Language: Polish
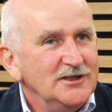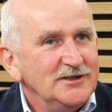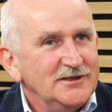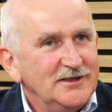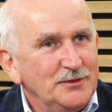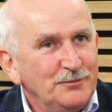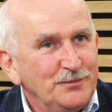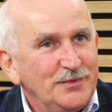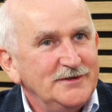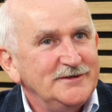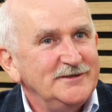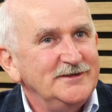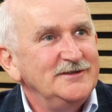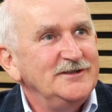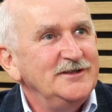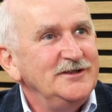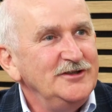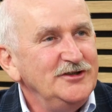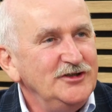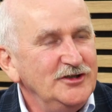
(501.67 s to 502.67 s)
ten
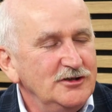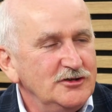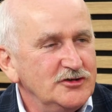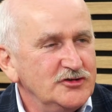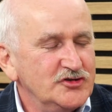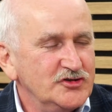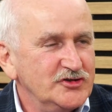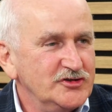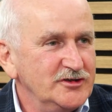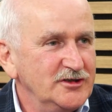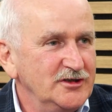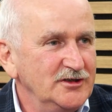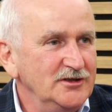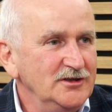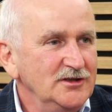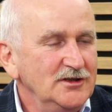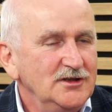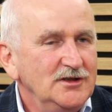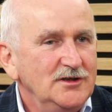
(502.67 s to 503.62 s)
pacjent jeszcze